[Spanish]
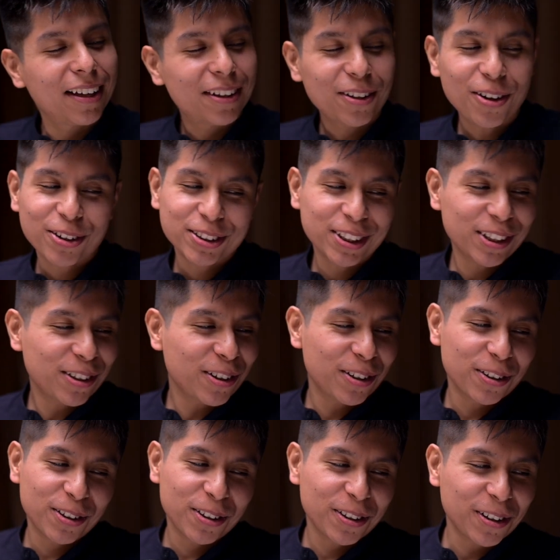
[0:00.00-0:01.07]
No, sí, no,
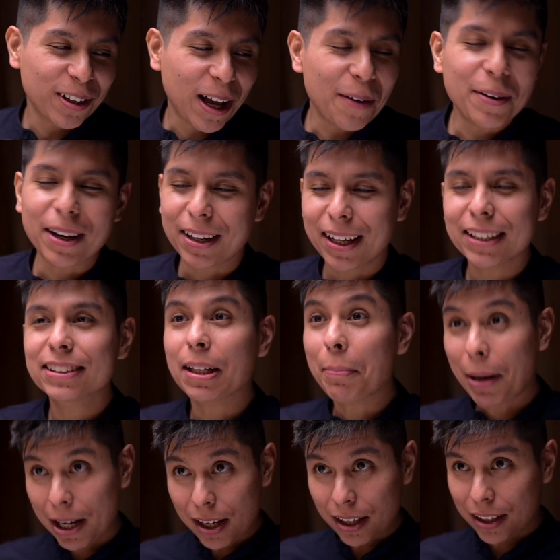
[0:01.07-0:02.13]
no, no. A ver, ¿está
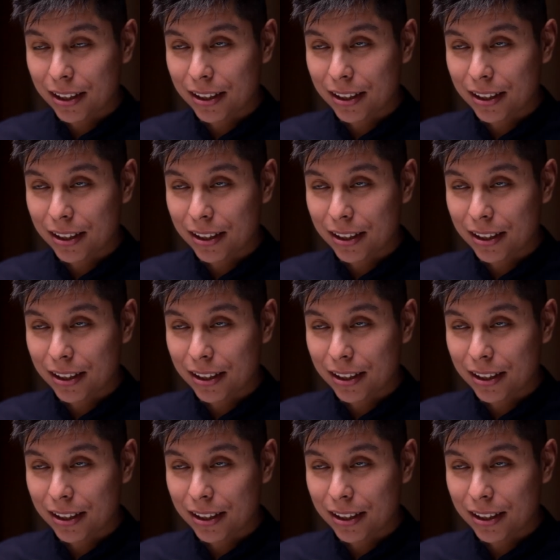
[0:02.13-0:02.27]
mal?